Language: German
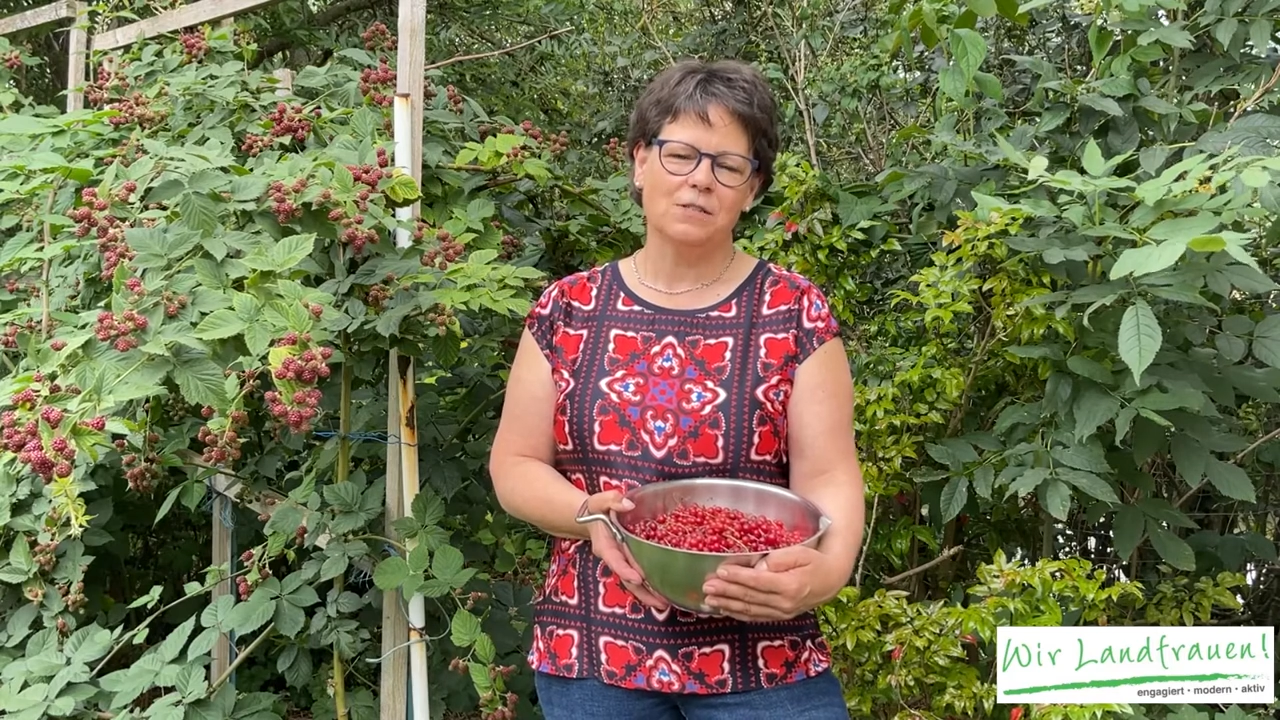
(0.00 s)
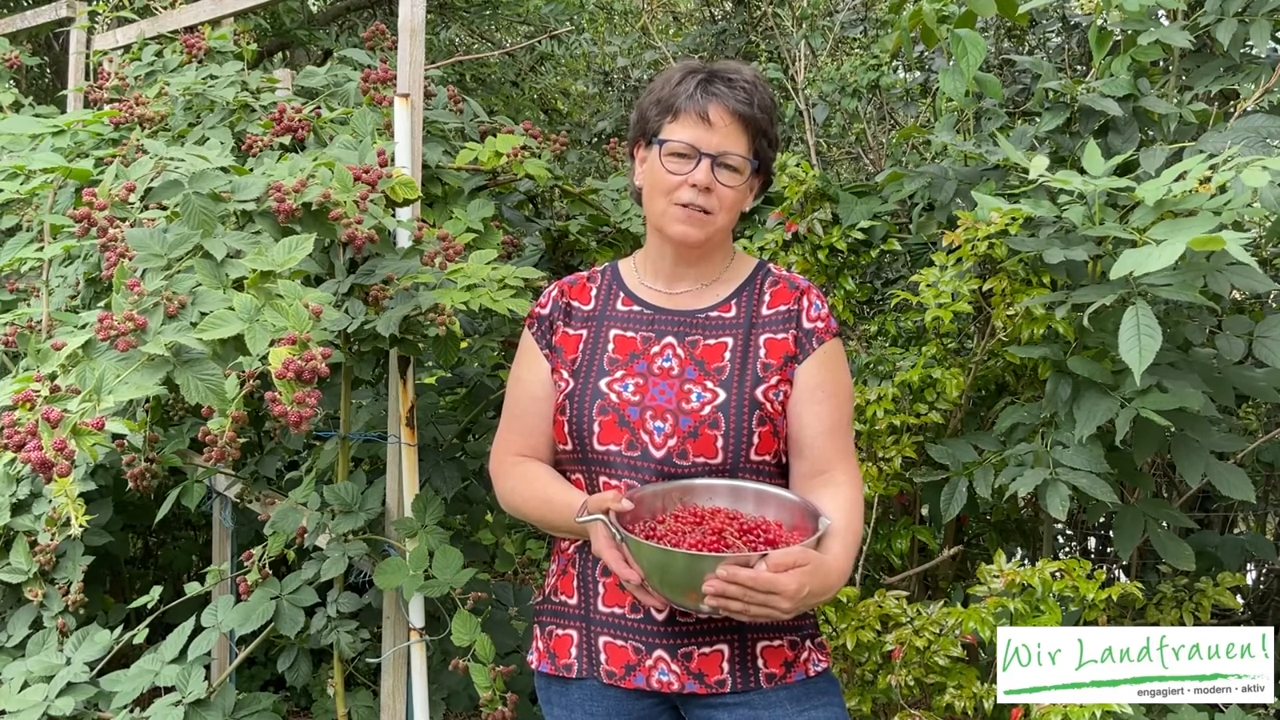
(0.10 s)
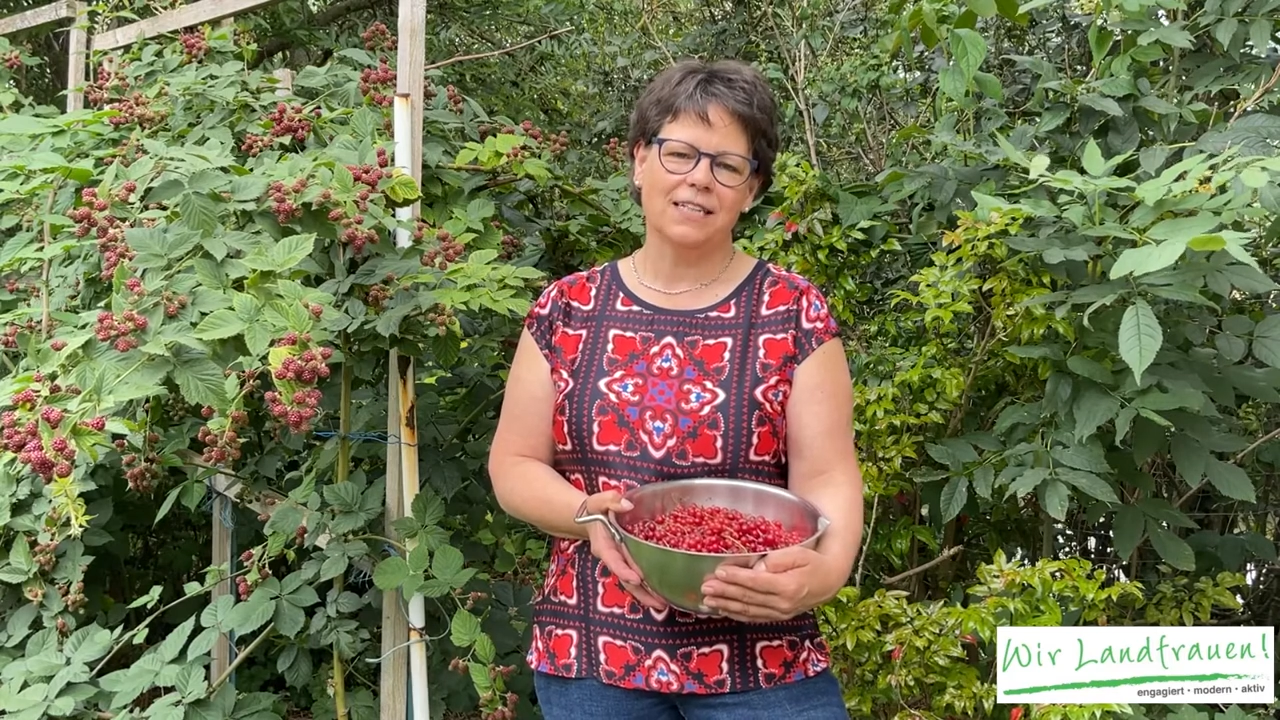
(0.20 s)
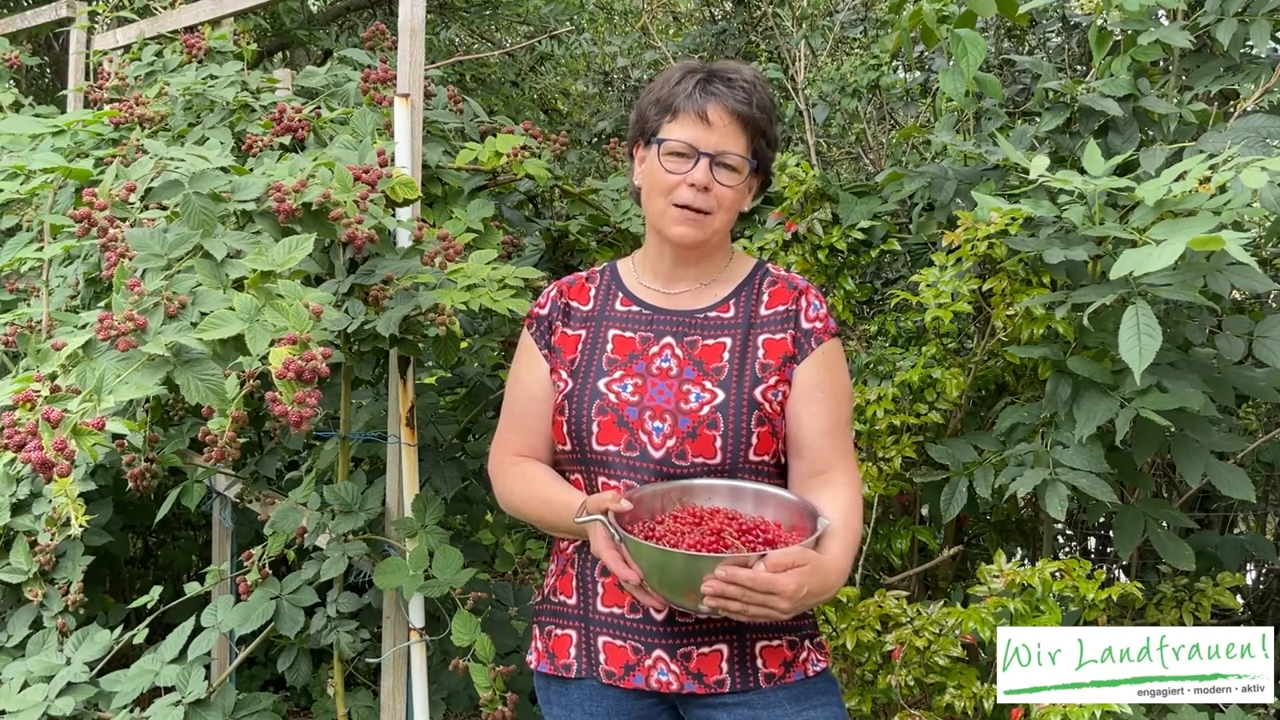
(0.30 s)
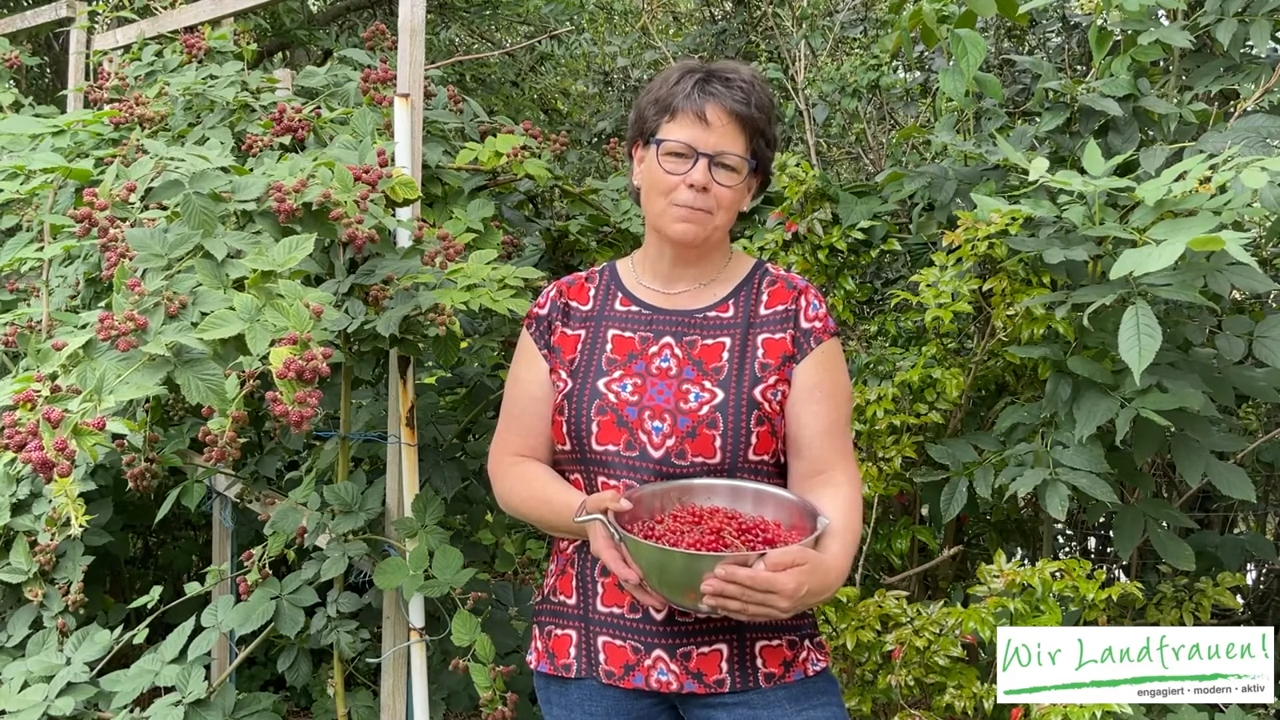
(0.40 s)
zu
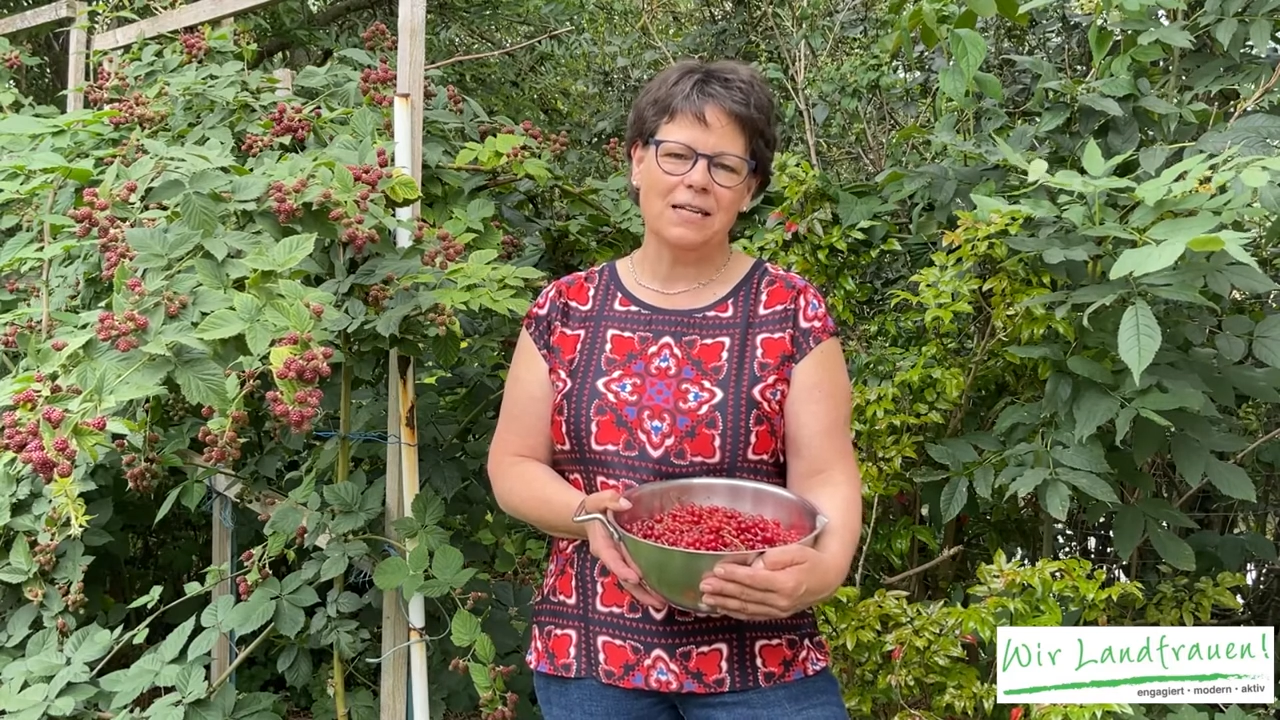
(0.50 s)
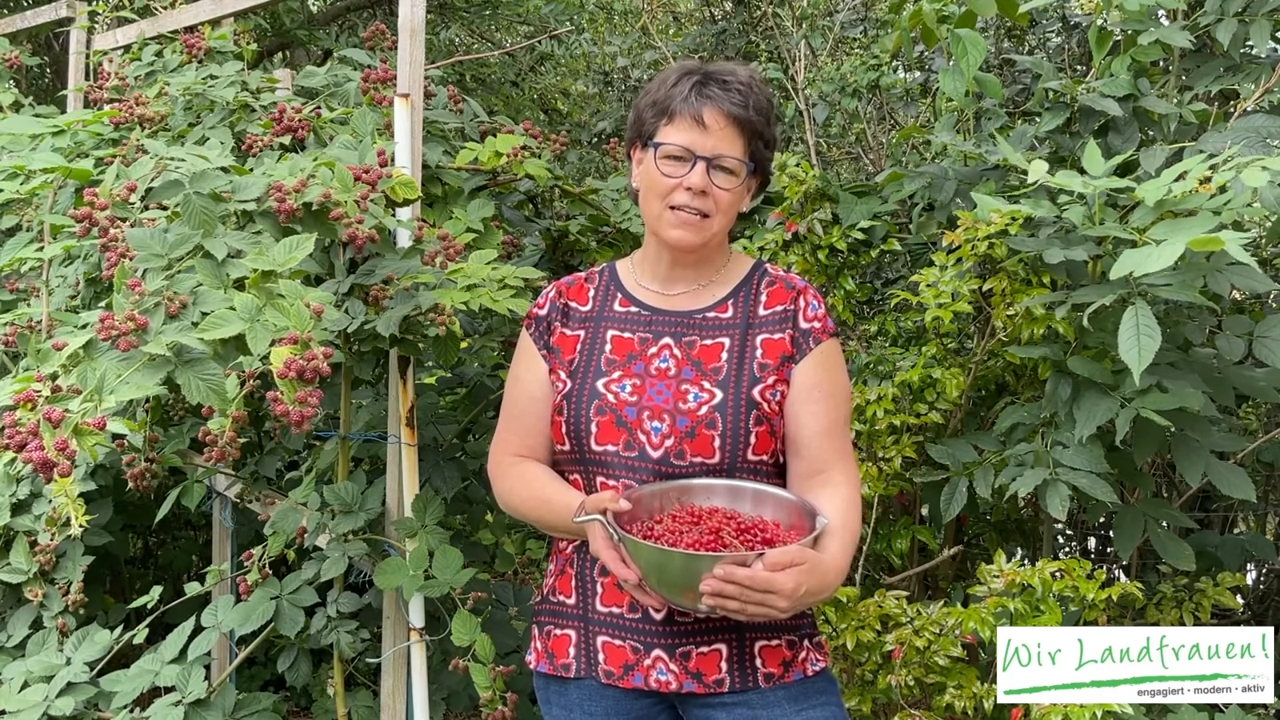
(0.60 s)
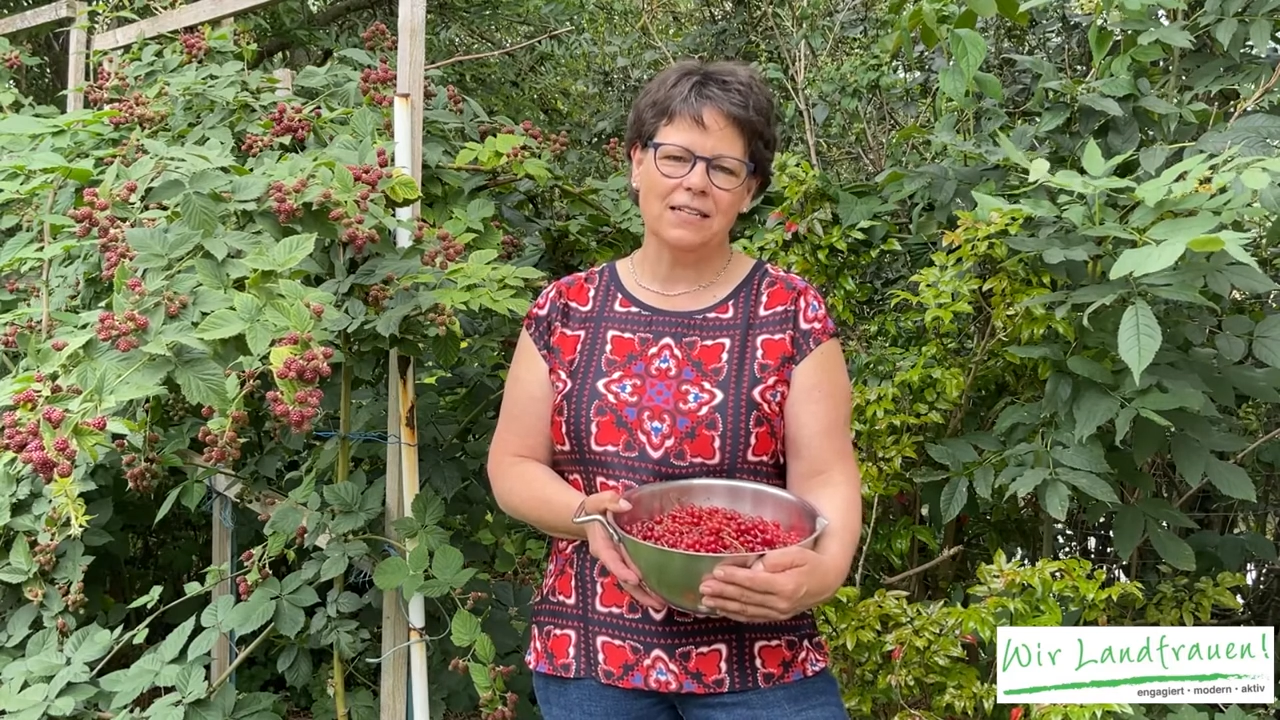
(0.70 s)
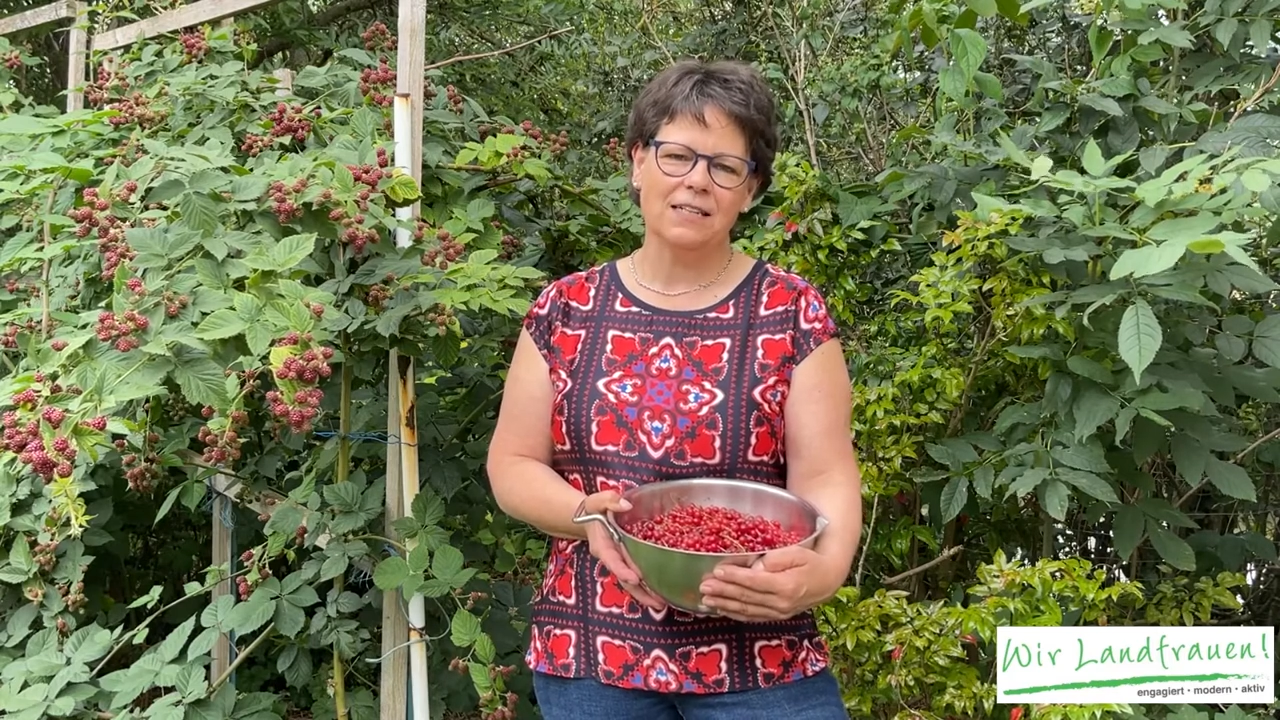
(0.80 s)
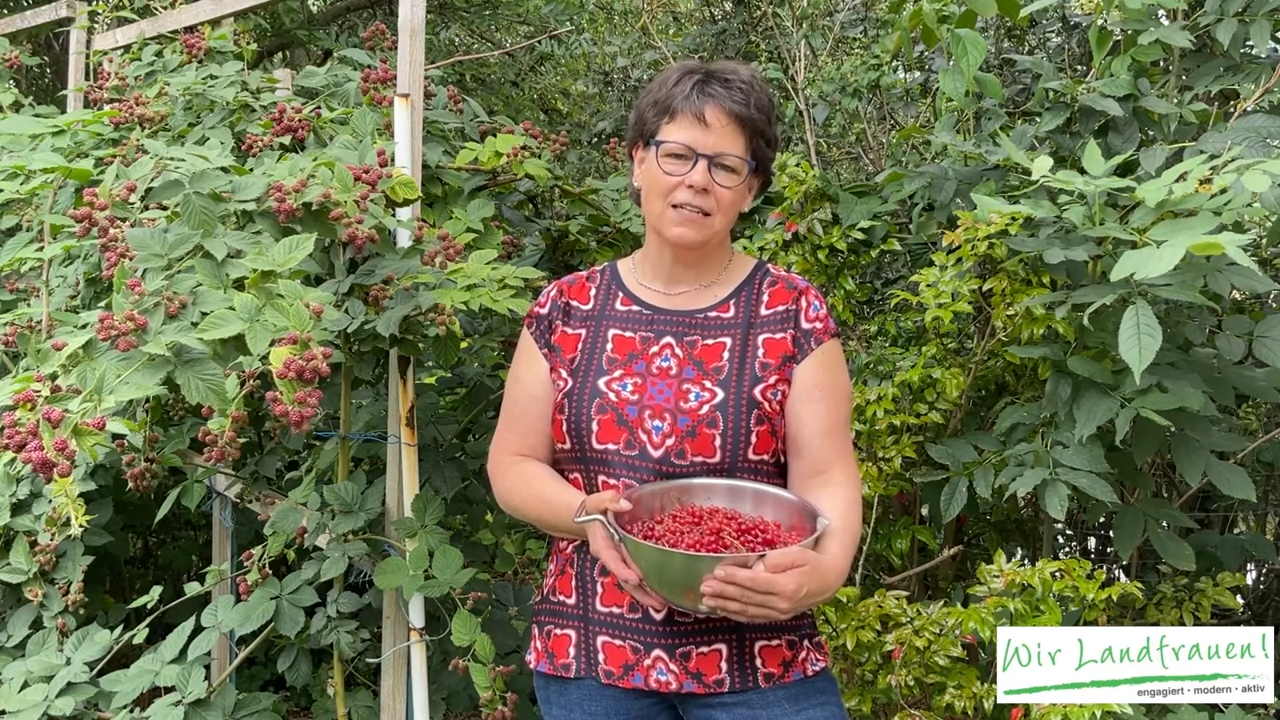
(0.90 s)

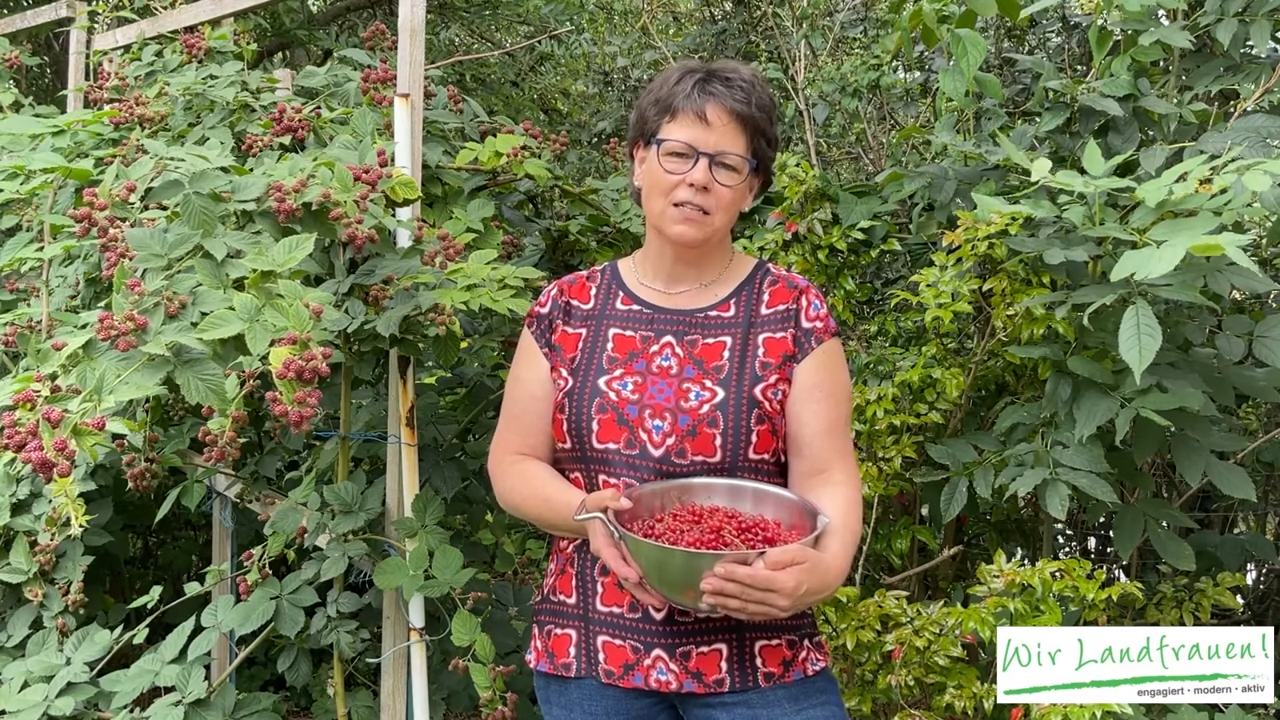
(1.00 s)
etablieren,